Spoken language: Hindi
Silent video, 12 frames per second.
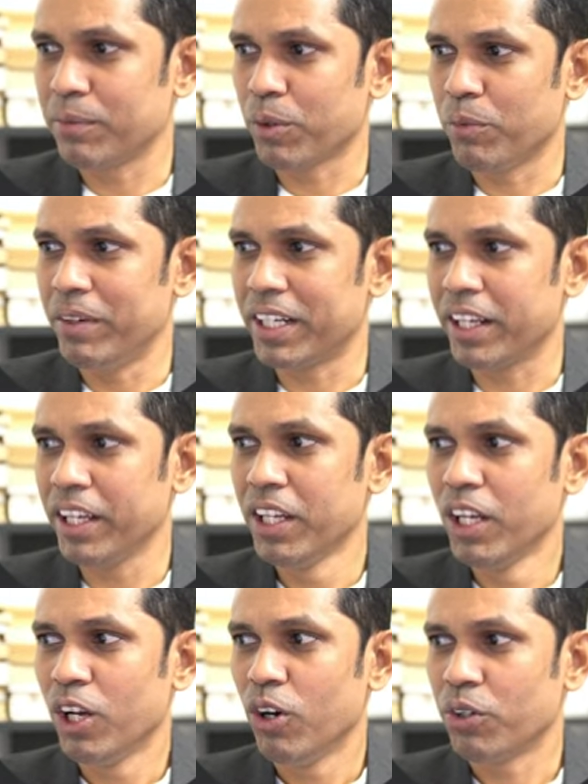आपको मिल रहा है
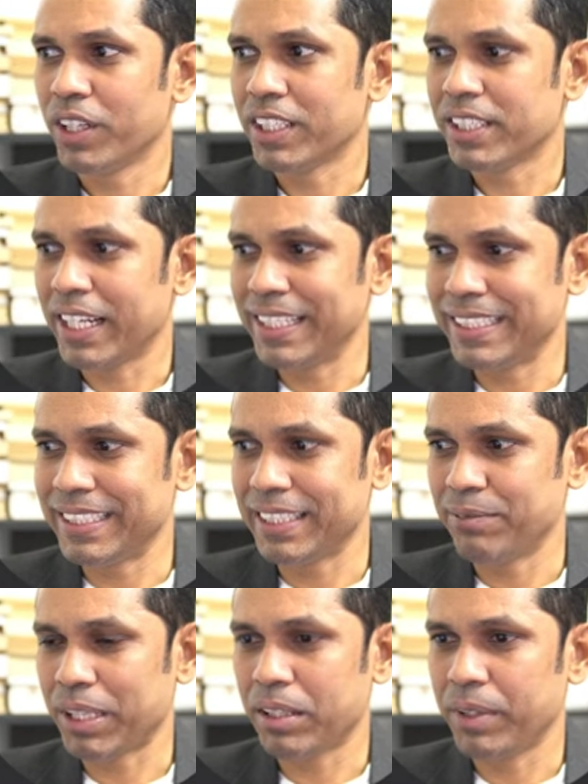और ये सारी चीज़ें
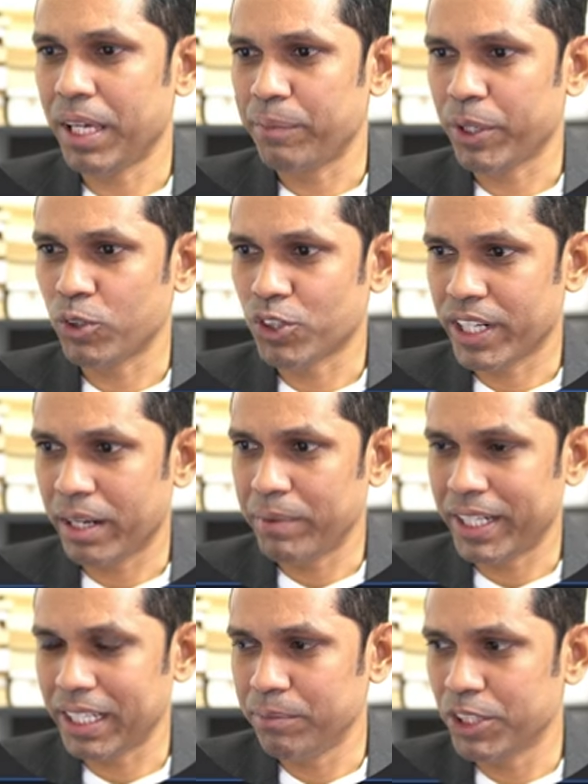मतलब यहाँ पे कुछ
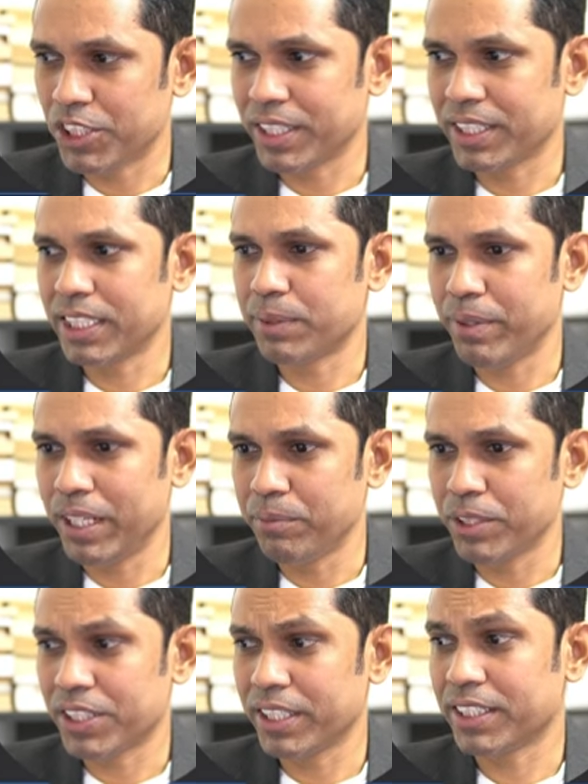ग्रामेटिकल मिस्टेक्स है स्पेलिंग
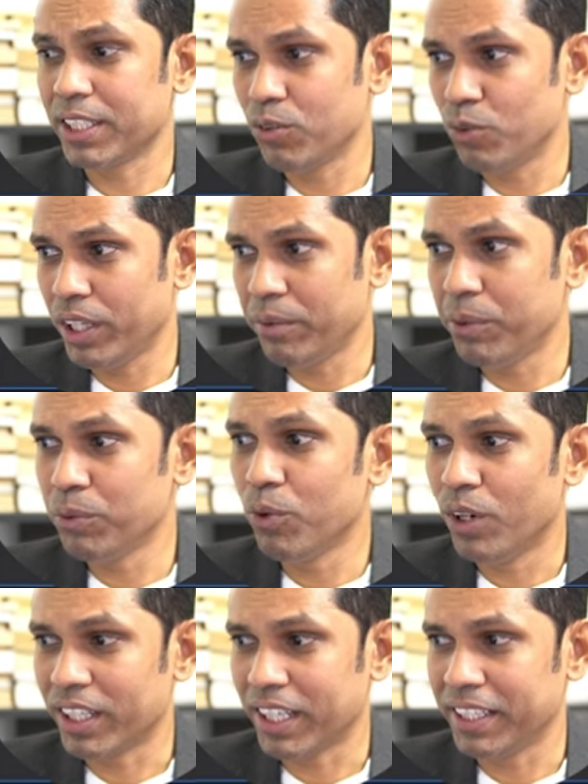मिस्टेक्स है उन्हें भी वो
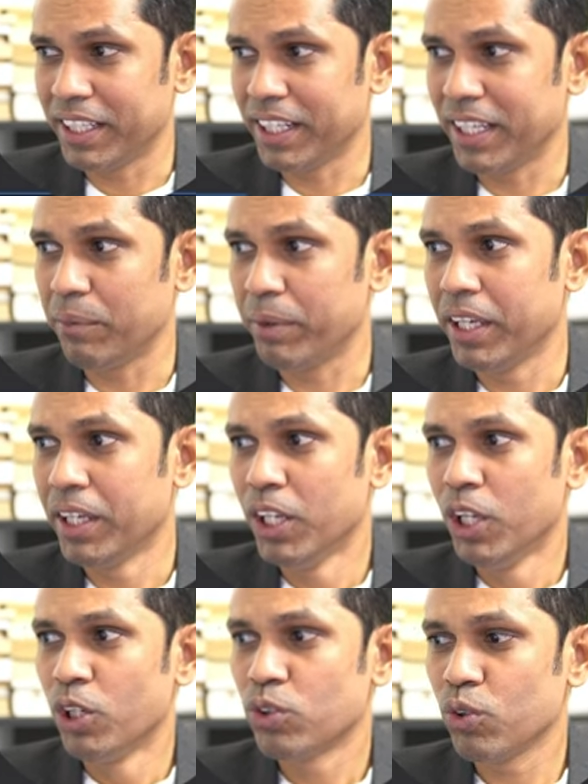हटा देगा यहाँ पे
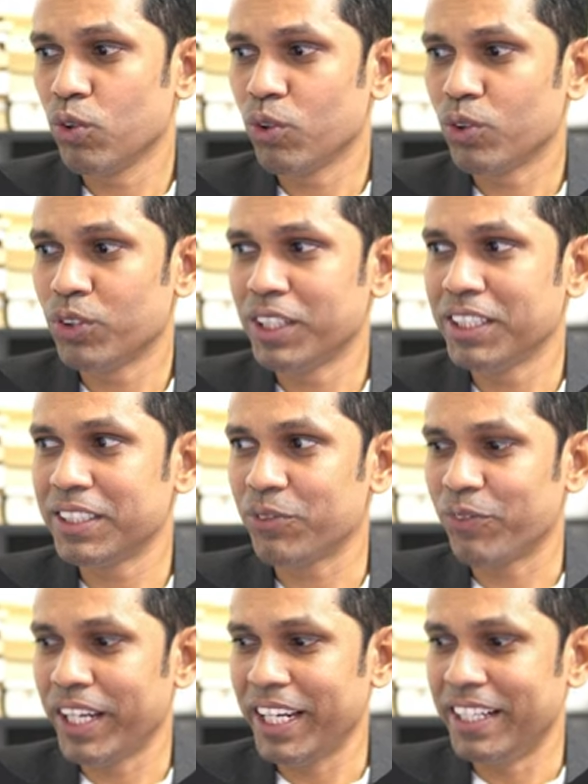सो दिस इज
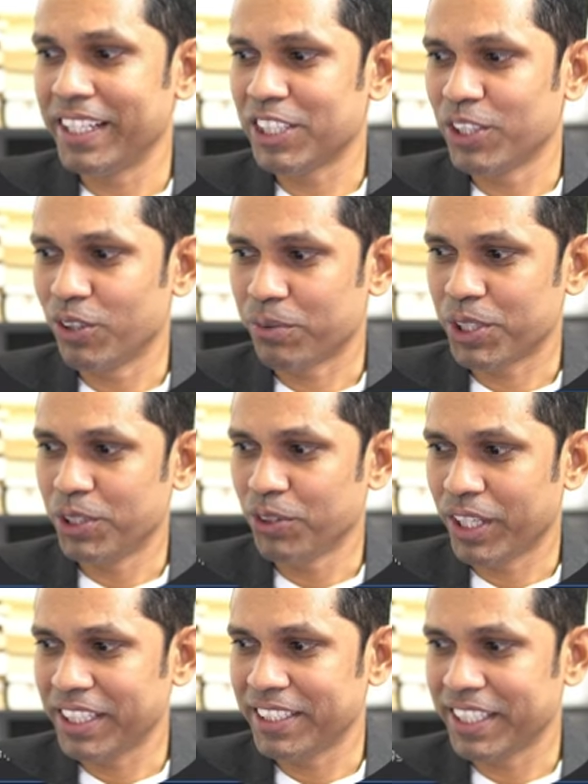वेरी इंटरेस्टिंग ऑप्शन यू
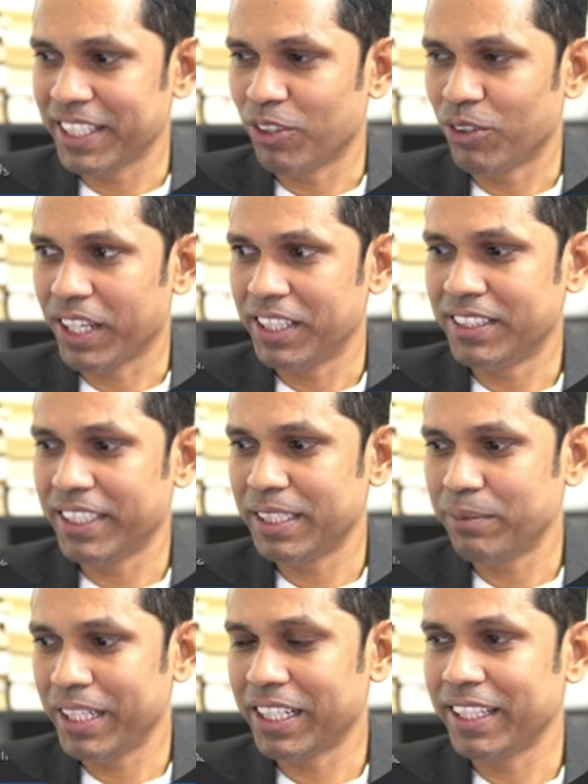कैन चेक इट आउट गाइड
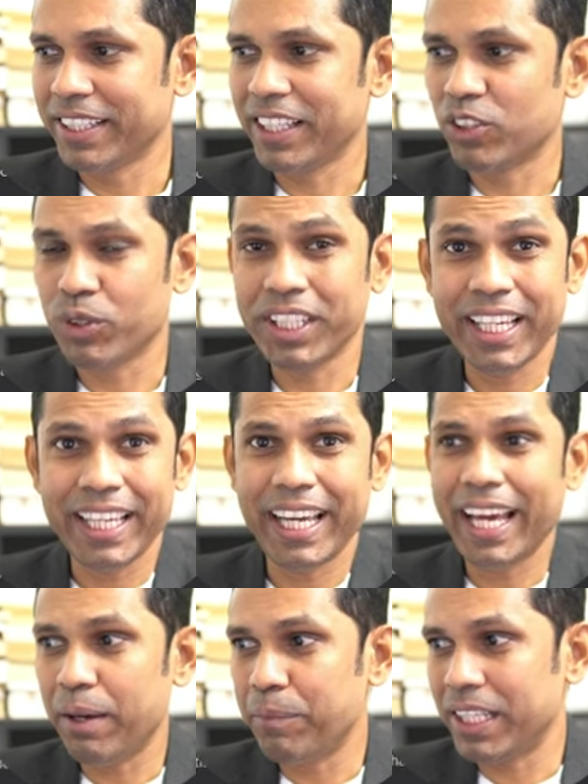जैसे मैंने क्लिक किया तो ये ए
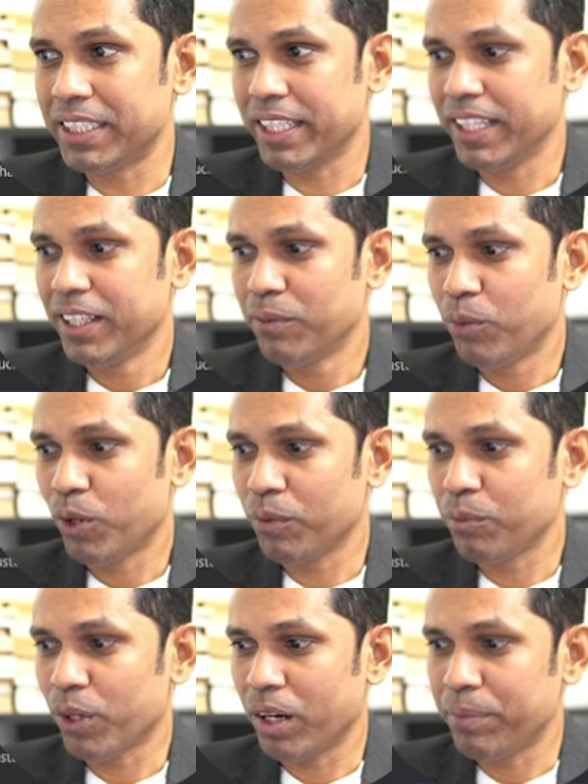आई बेस है पूरा
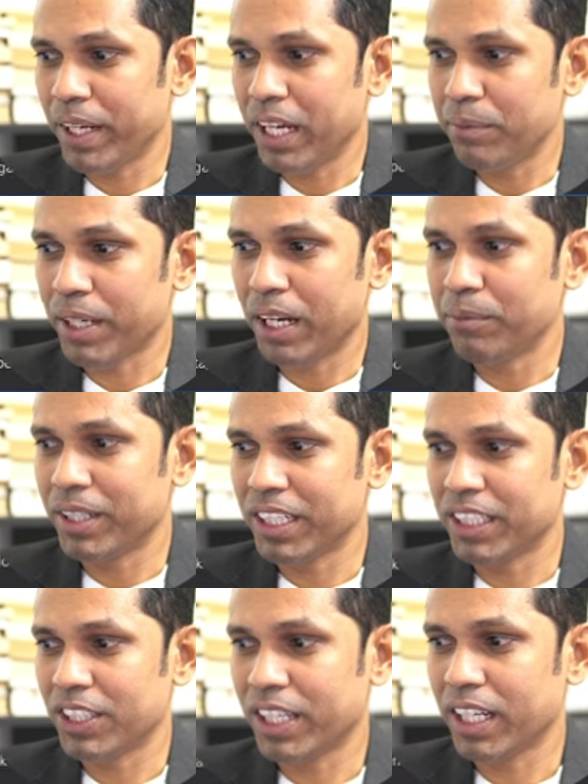पूरा अपने आप काम
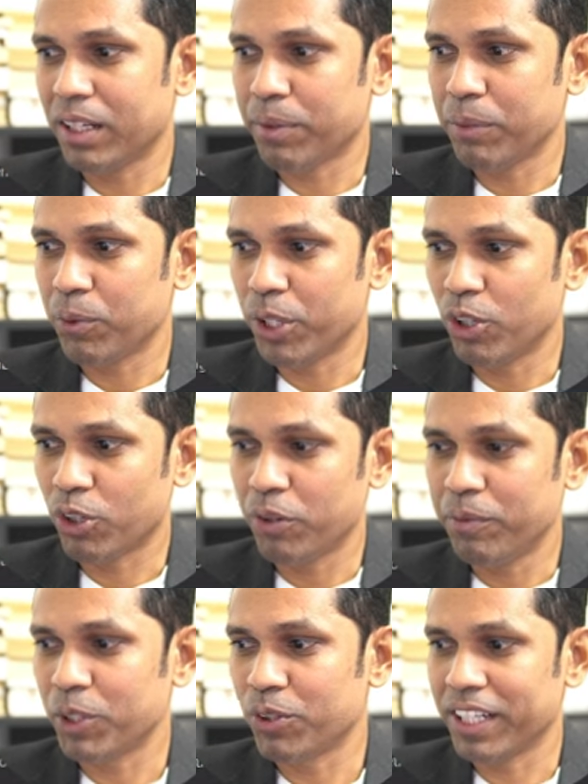करते जाएगा आपके पूरे
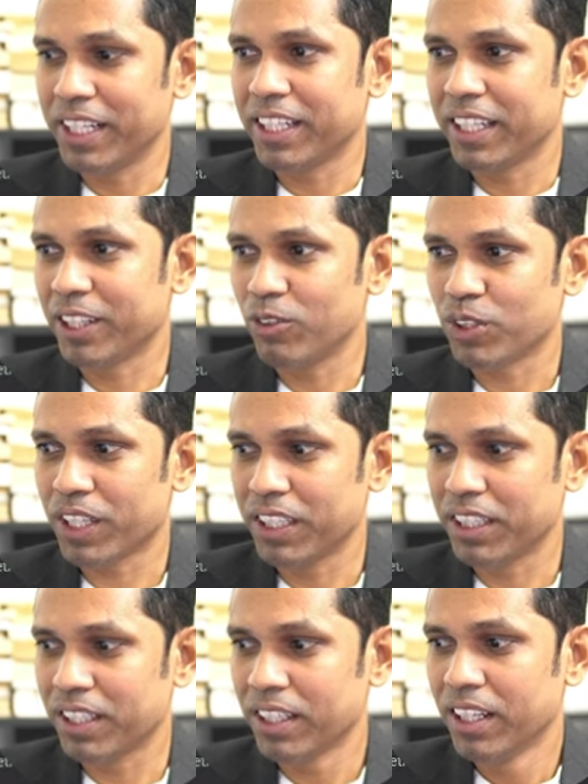डॉक्यूमेंट को रीड करके उसके
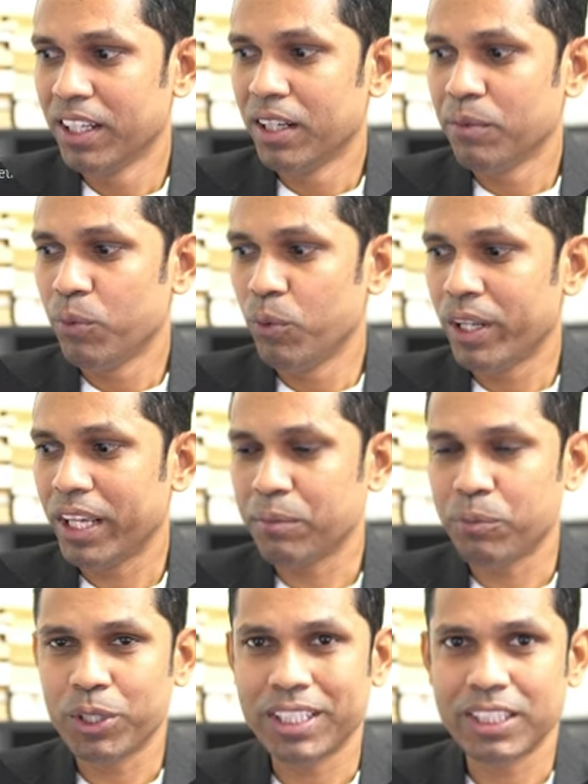अंदर पूरे की
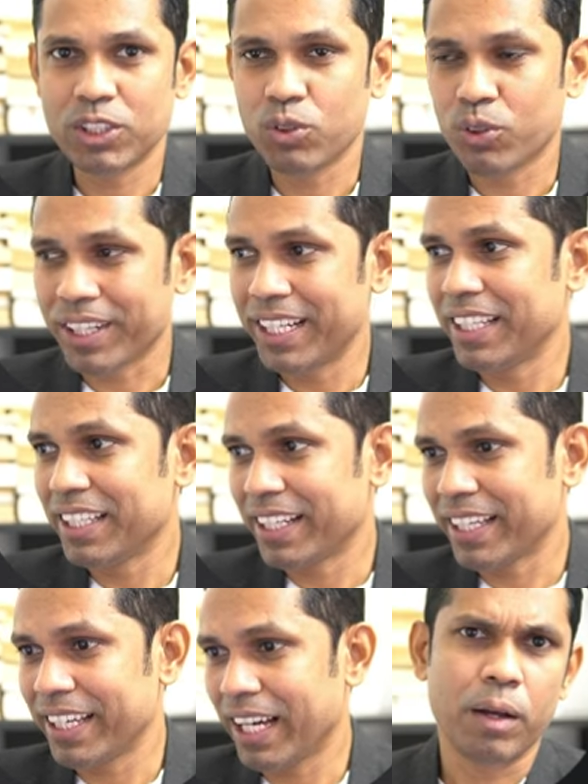पूरी चीज़ों को रीड
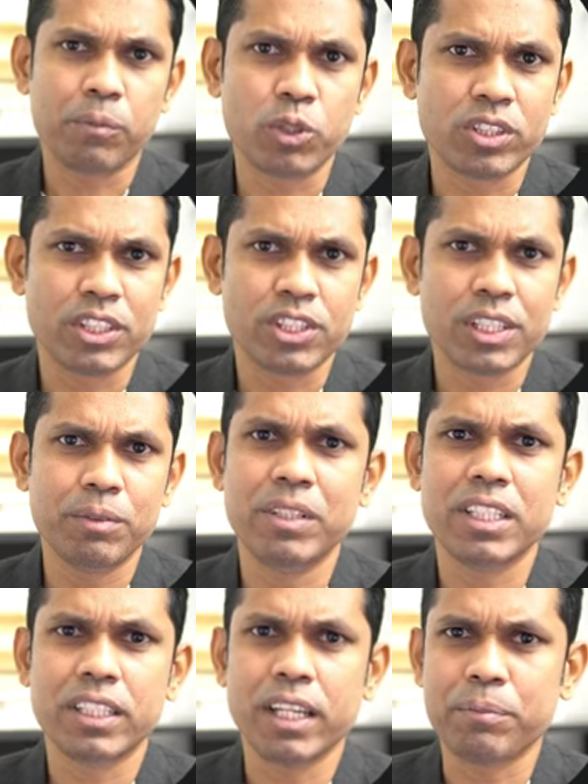करके आपको सजेशन मिल
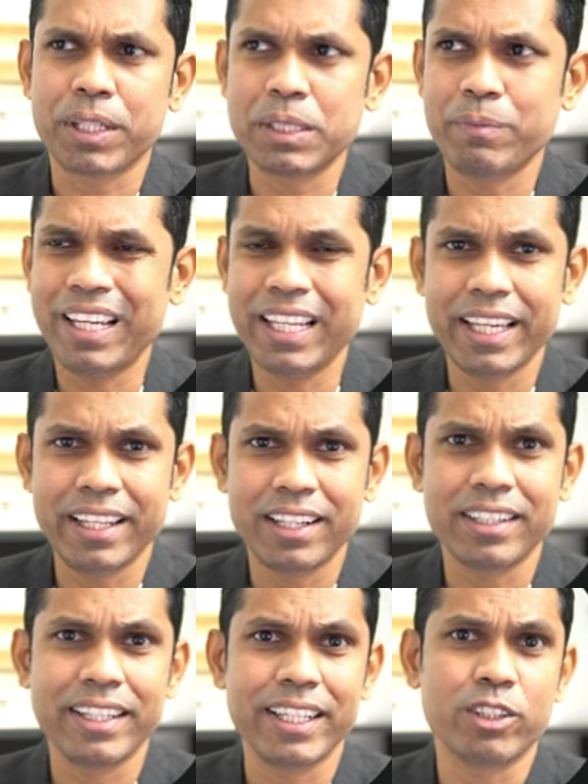जाते हैं आपके स्पेलिंग
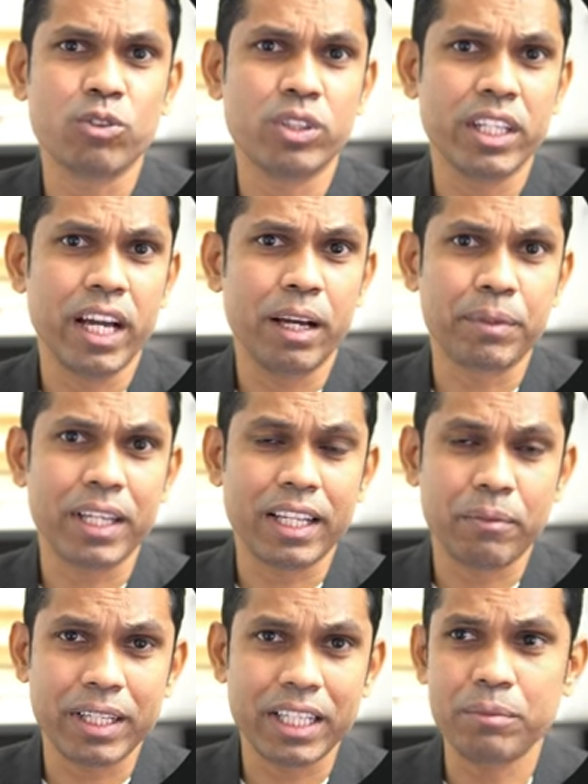एरर डिटेक्ट होते हैं आपके
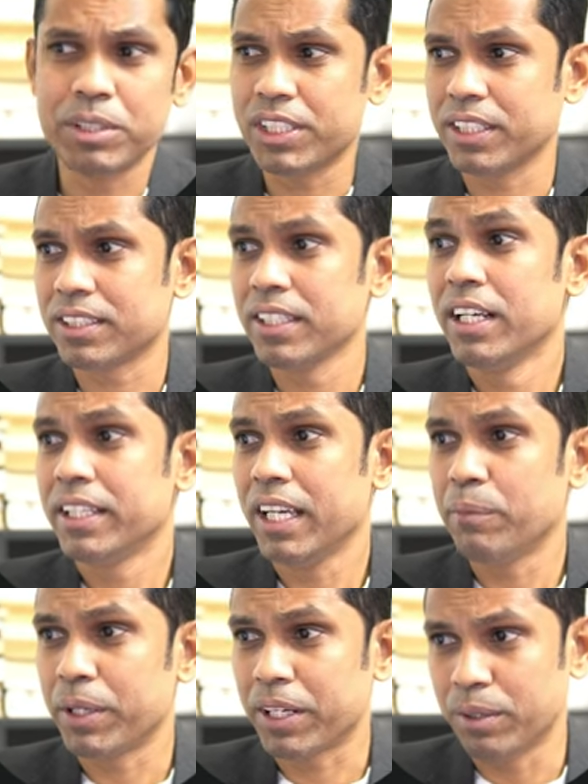ग्रामेटिकल मिस्टेक्स
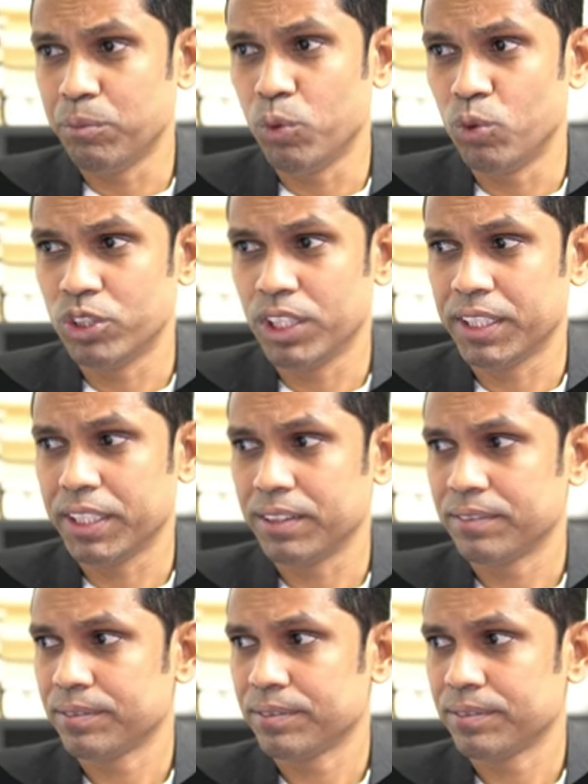या फिर रिमूव हो जाते हैं